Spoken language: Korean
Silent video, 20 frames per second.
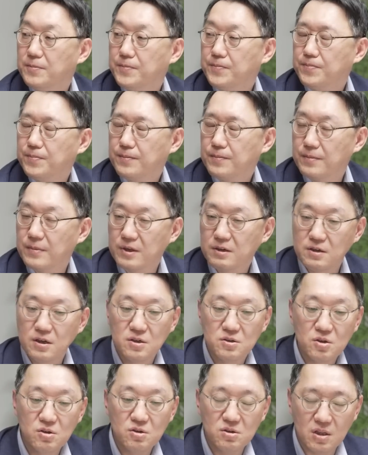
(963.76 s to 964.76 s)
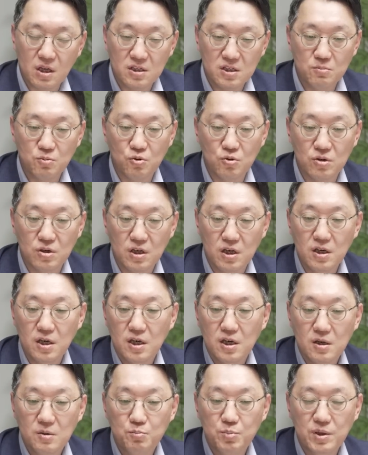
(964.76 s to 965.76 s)
네. 음, 그래서 다시 보는 게
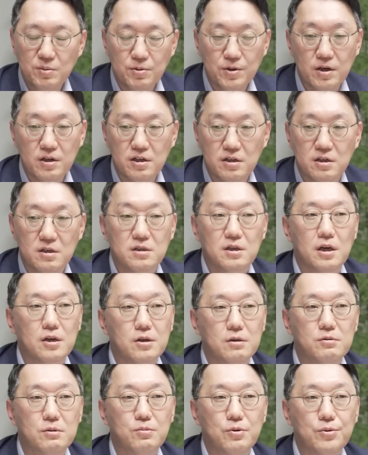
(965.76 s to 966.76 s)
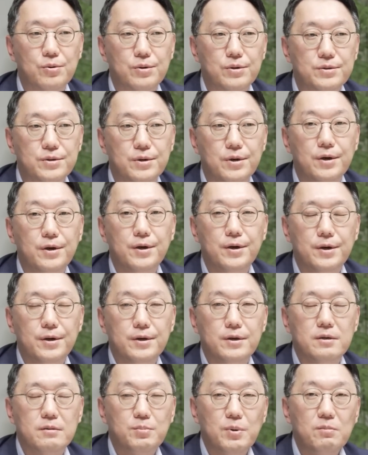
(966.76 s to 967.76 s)
PBR이라는 개념을 보는 거죠. 네.
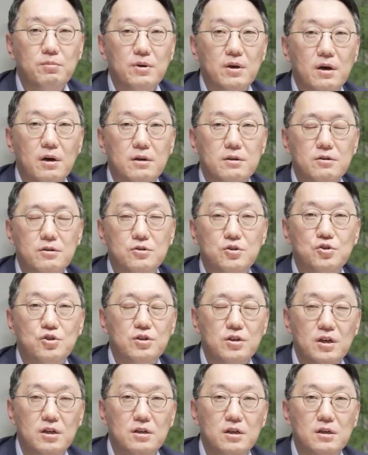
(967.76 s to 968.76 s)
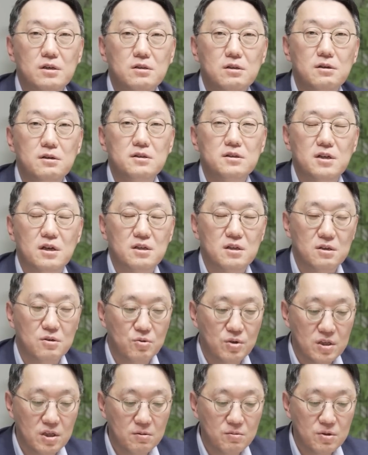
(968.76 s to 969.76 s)
PBR은 쉽게 이렇게 흔들리지 않아요.
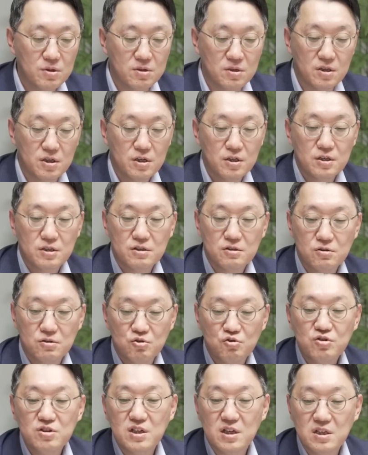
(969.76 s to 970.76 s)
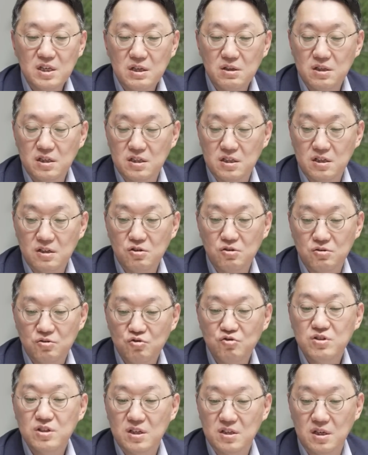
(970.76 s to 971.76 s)
왜냐하면 그 순자산이잖아요. 네,
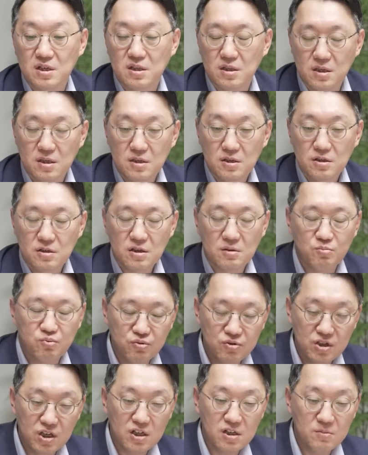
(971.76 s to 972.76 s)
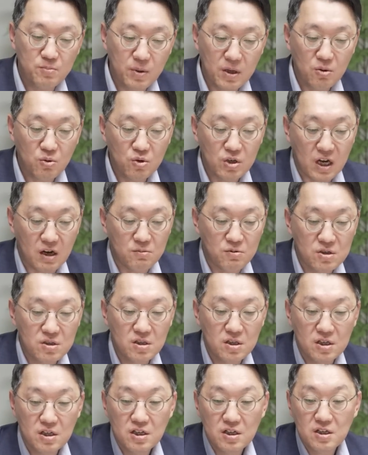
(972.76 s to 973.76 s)
순자산. 네, 그러니까 부채를 빼고
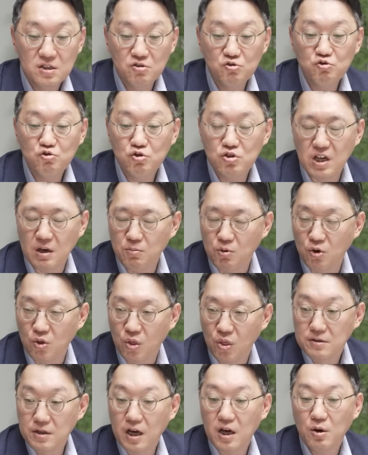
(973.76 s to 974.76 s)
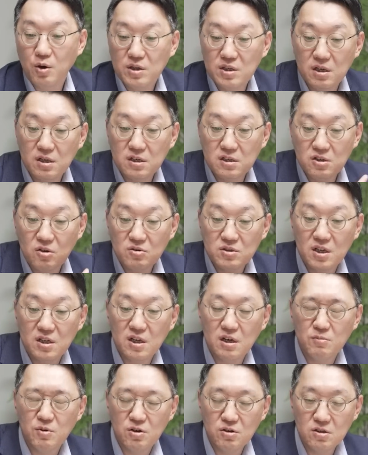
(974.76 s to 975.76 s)
남은 순수 자본. 내가 회사를
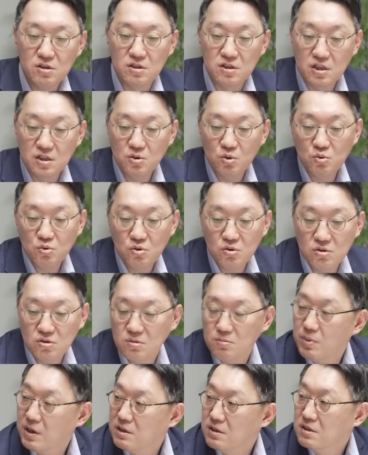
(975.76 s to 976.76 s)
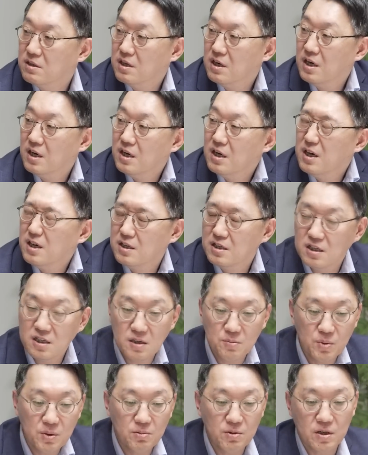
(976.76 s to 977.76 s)
청산하면은 이 정도는 받는다. 음.
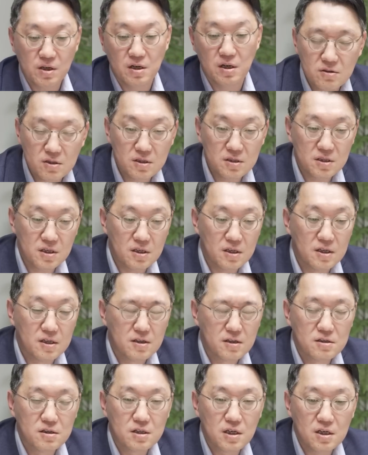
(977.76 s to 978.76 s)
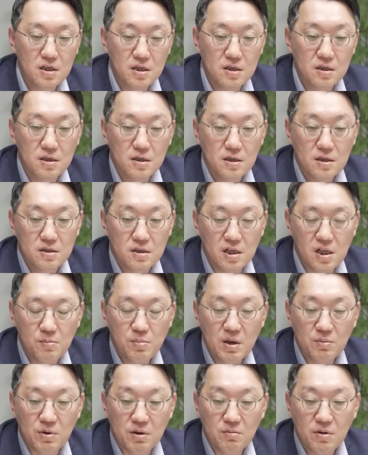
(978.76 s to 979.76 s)
이게 PBR. 근데 이제 그게
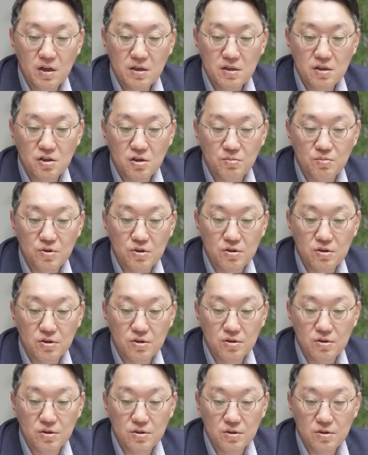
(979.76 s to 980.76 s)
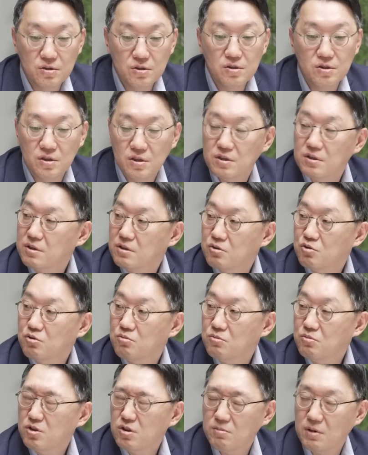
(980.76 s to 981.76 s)
1배 미만인 기업들은
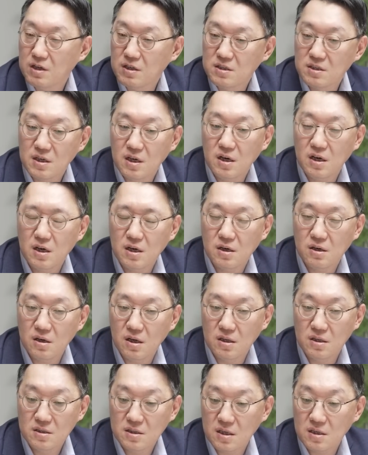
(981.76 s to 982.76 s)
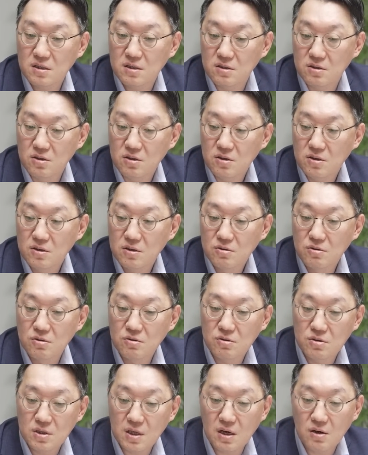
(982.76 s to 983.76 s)
충분히 많이 싸, 싸거든요.
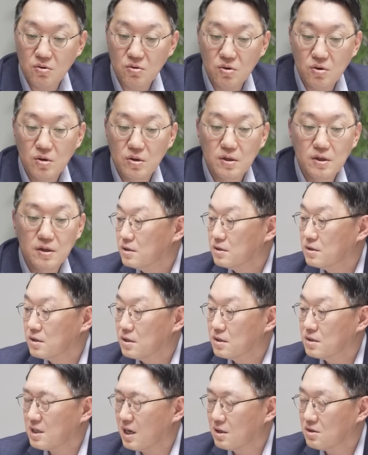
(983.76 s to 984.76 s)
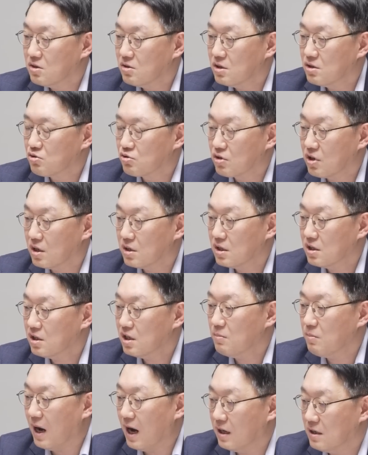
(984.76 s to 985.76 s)
그리고 그렇죠. 싸고 이제 작년에 주가가
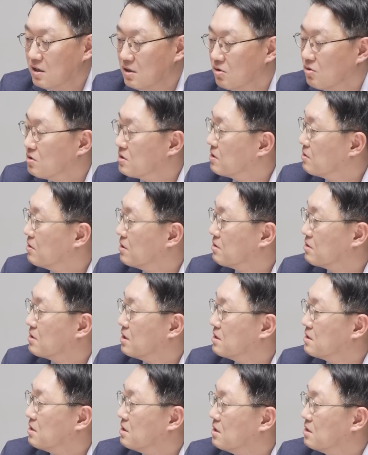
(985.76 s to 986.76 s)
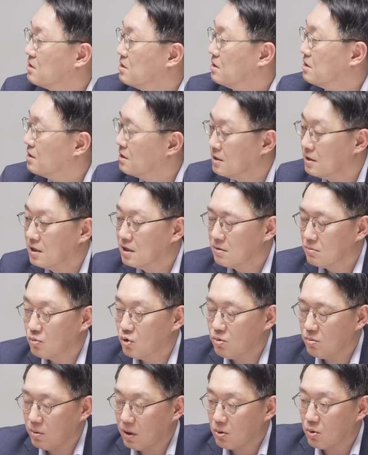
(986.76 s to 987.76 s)
특히 많이 떨어진 거에서 찾아야지 음.
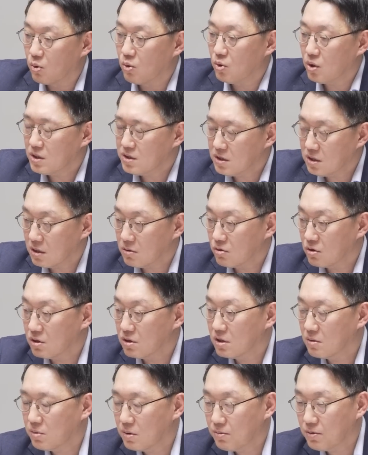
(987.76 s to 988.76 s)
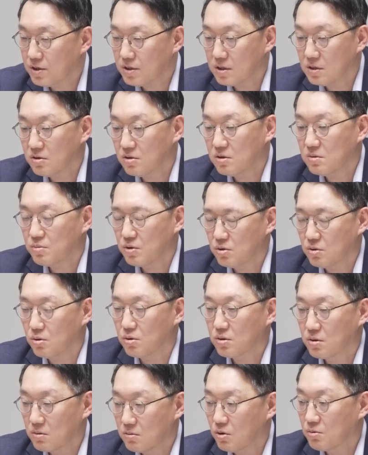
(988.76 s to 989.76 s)
뭐막 고공행진하고 있는데 PBR 싼 거는
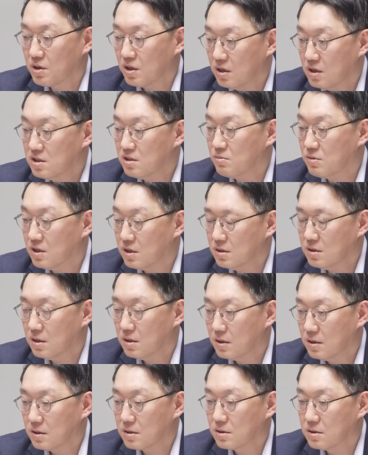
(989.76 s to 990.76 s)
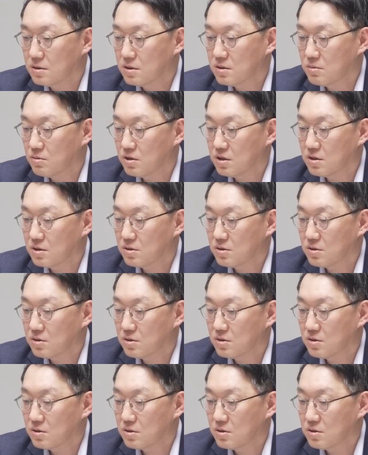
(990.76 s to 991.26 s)
별로 없, 긴 하지만 네. 네. 그렇습니다.